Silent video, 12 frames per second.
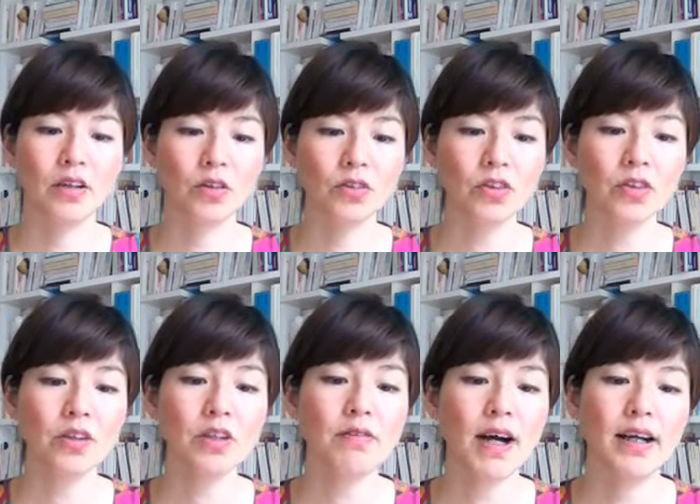この
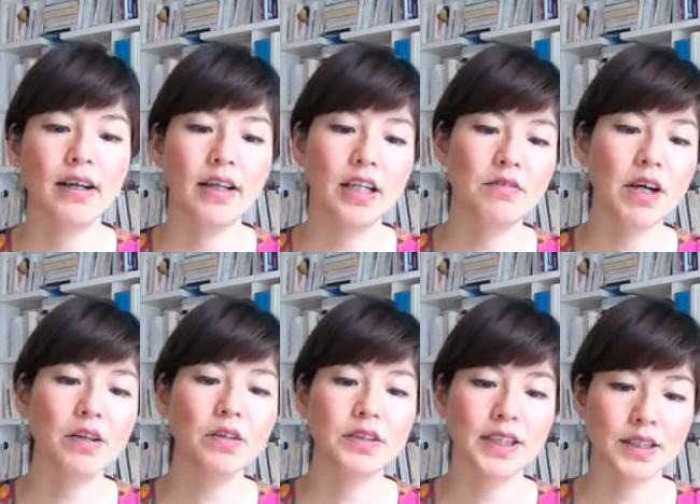曲はいわ
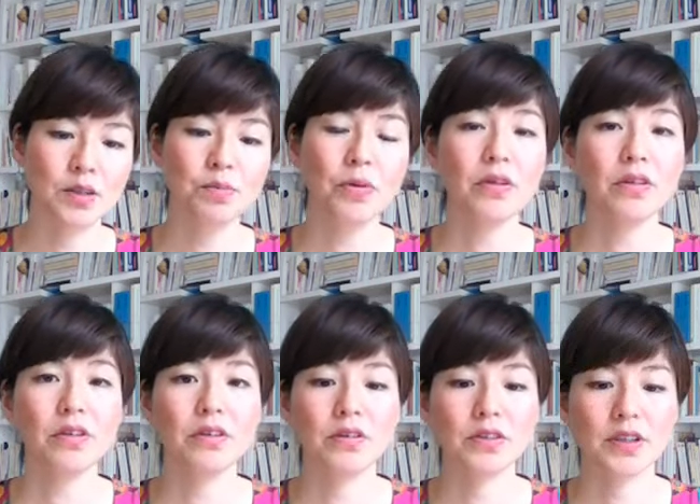ゆるジャズっぽいと
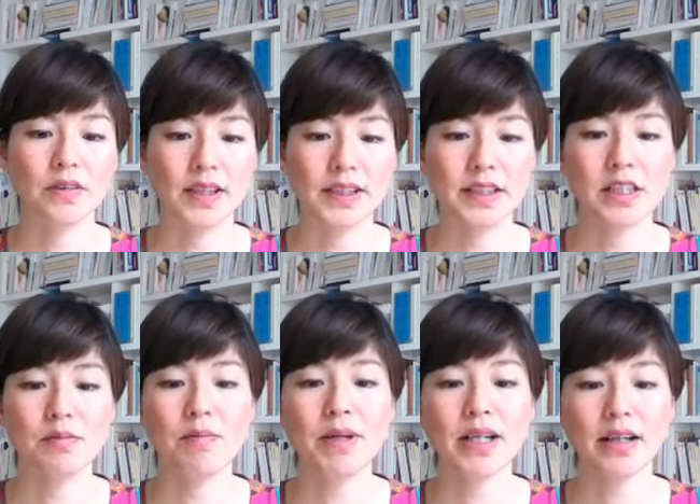いう要素が散り
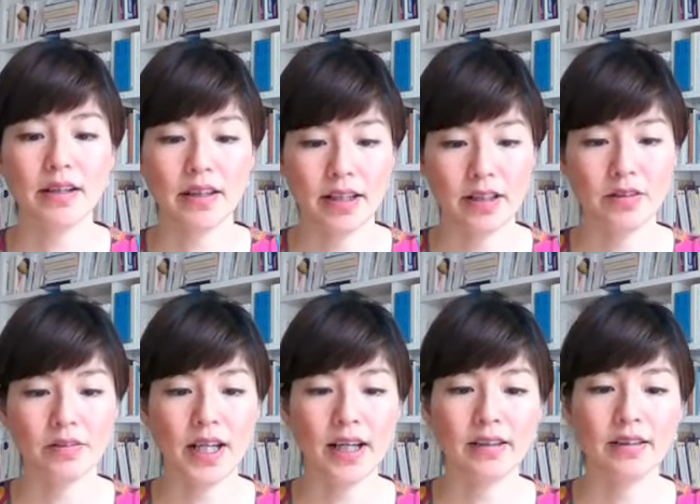ばめられているの
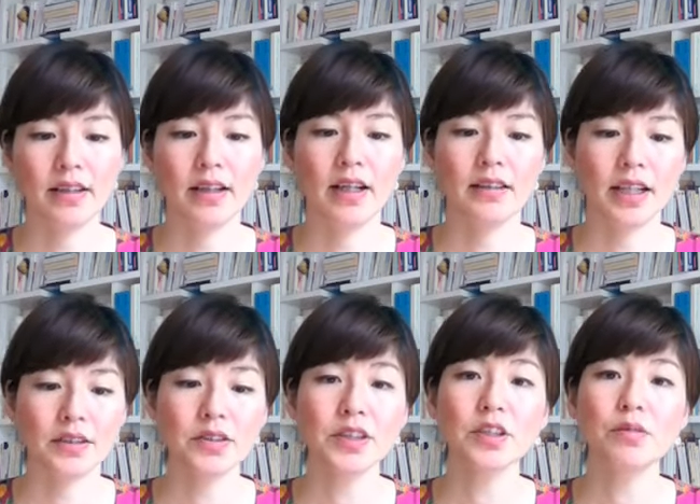で
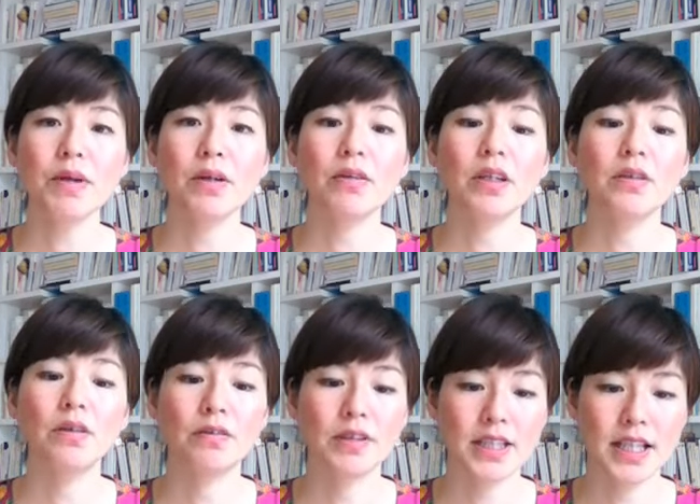楽しくメロディーを
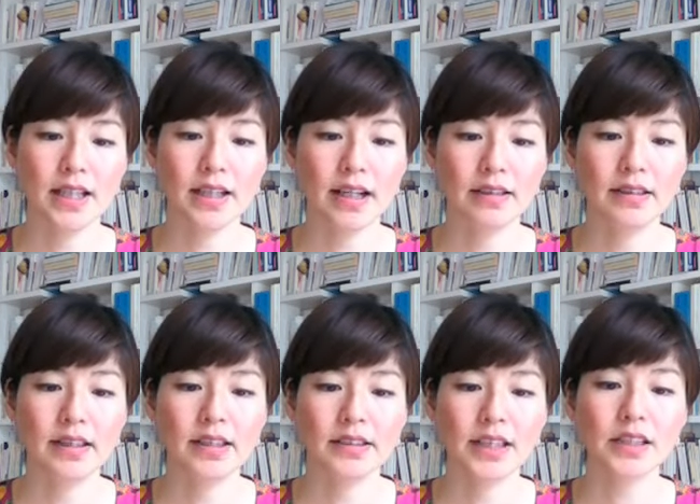吹きながら
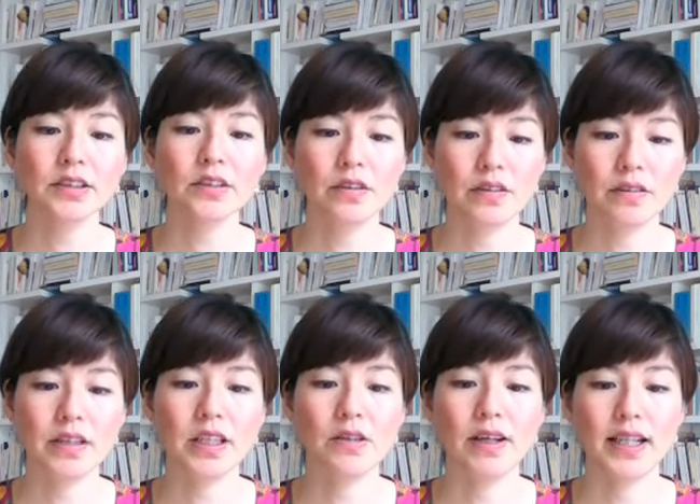ジャズの雰囲
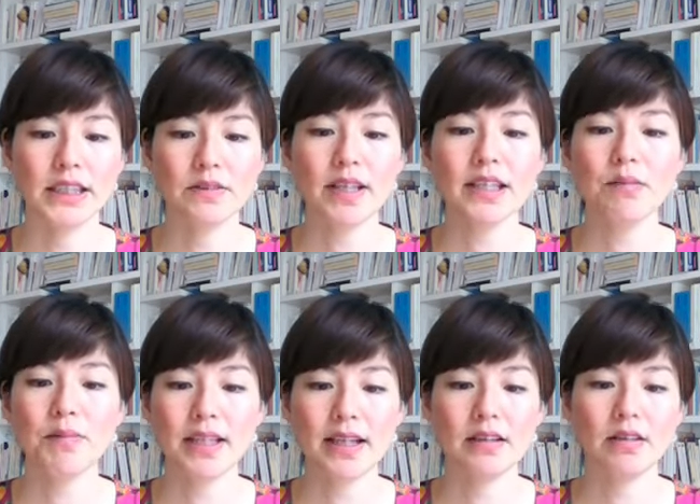気を味わって
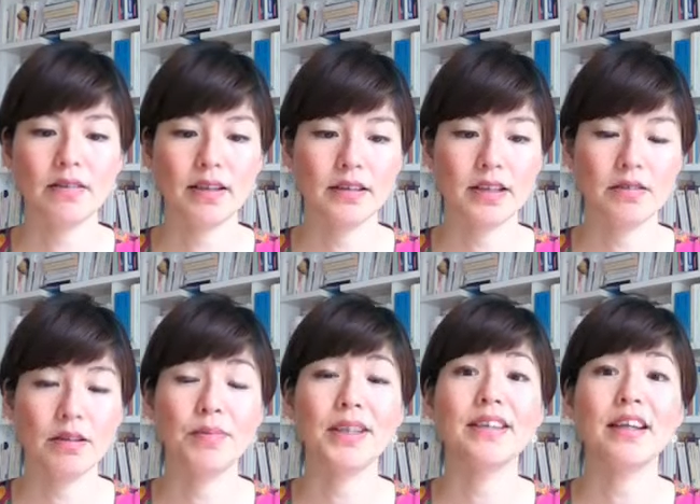みたいという方には
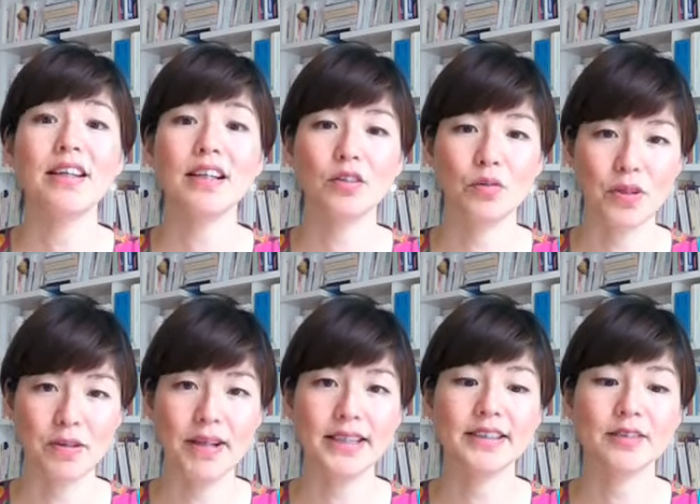ぴったりだと思い
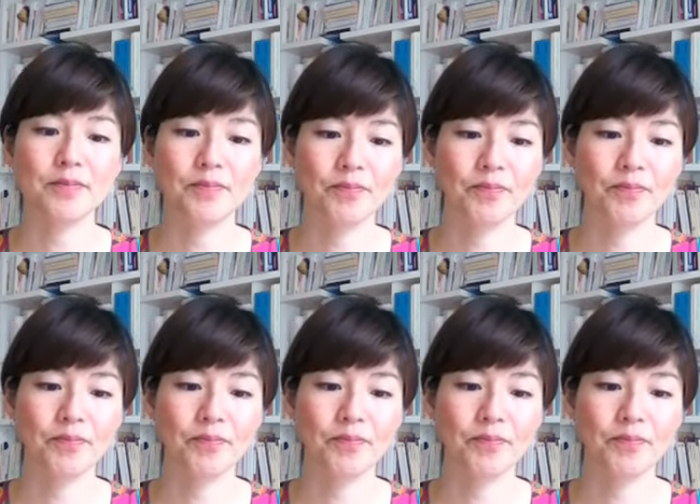ます